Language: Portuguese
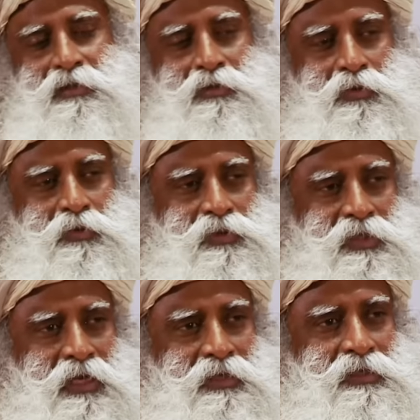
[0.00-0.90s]
os
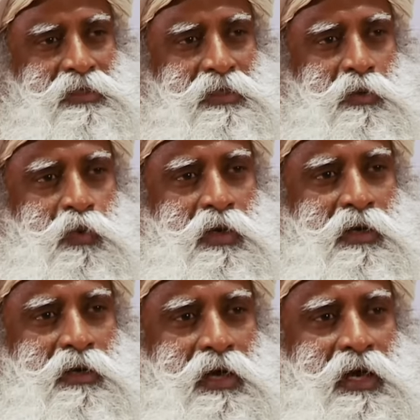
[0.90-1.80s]
neurocientistas no
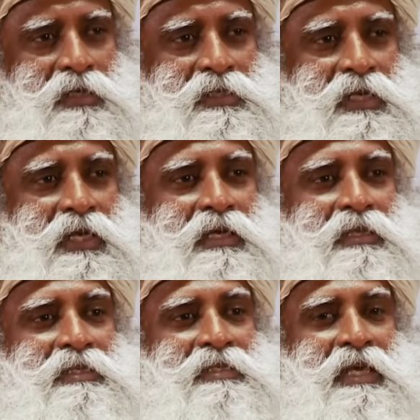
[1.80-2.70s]
mundo
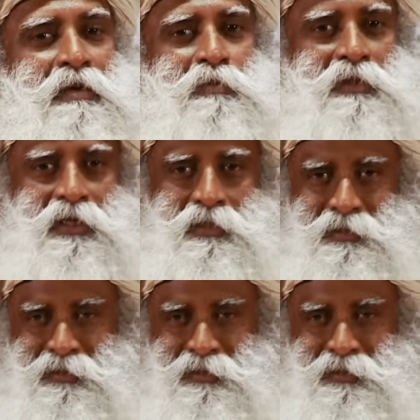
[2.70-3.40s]
estão dizendo as mesmas